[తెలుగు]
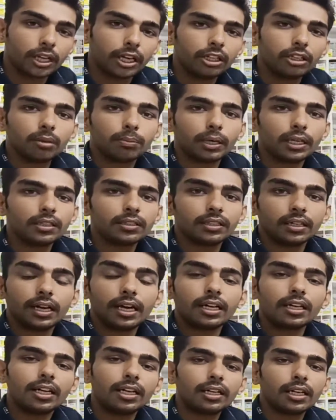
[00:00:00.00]
అయితే ఫ్రెండ్స్
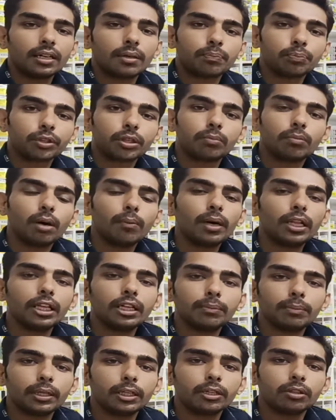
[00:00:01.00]
ఎట్లా అంటే మొబైల్
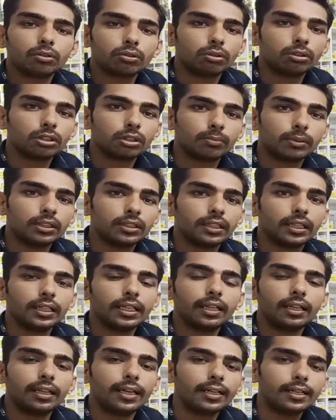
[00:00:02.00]
రిపేరింగ్ టూల్స్ సంబంధించి
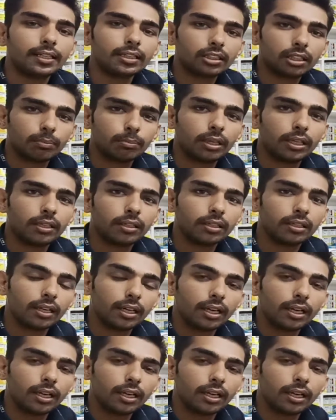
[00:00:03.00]
ఏదైనా లేటెస్ట్ అప్డేట్